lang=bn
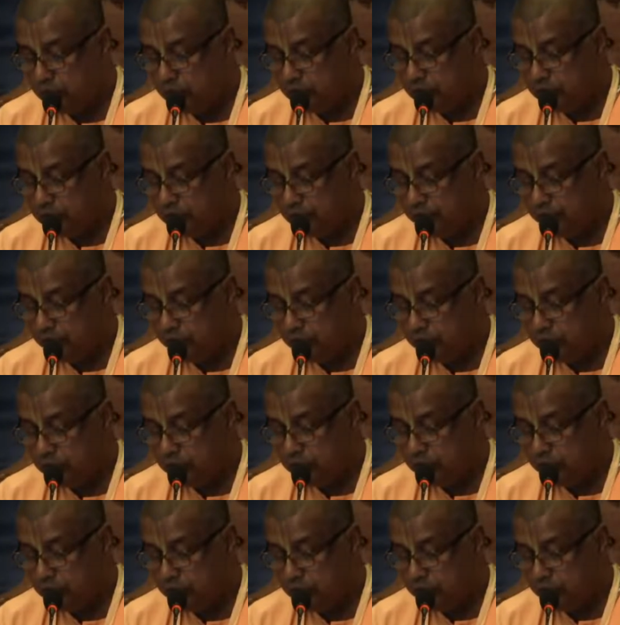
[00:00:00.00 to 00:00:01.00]
তেমনি
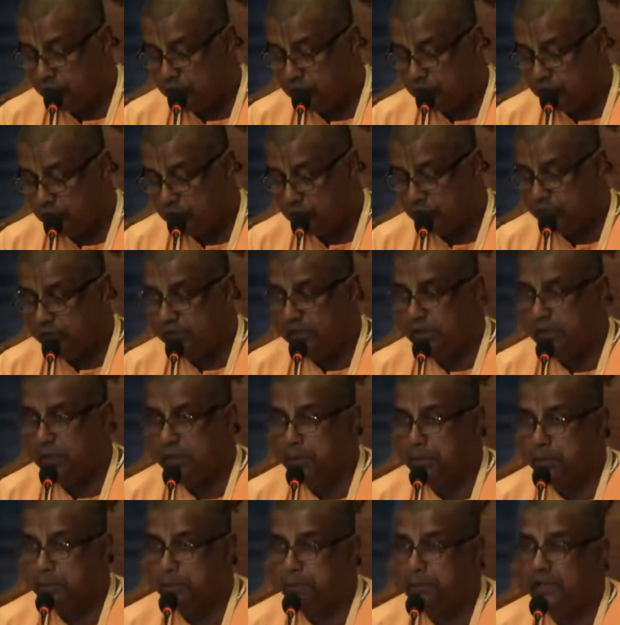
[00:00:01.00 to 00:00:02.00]
সন্তুষ্ট হতে
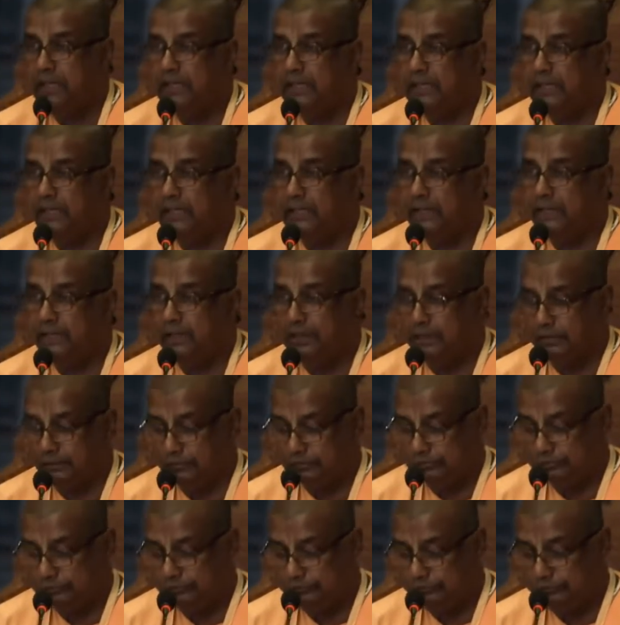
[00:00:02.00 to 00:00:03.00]
পারলেন না
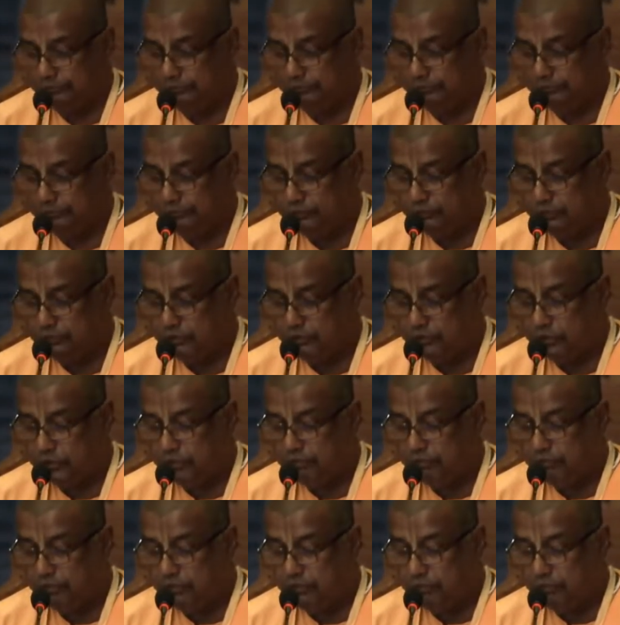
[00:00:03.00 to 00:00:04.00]
তো
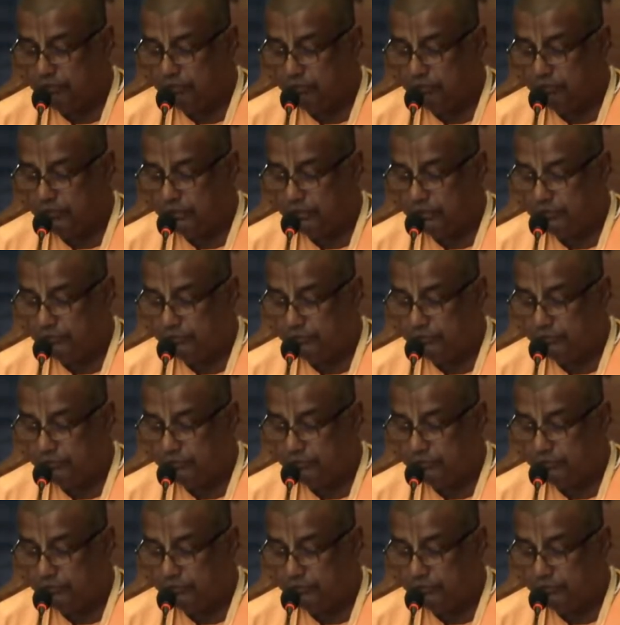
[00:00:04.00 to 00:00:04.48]
আপনারা বলবেন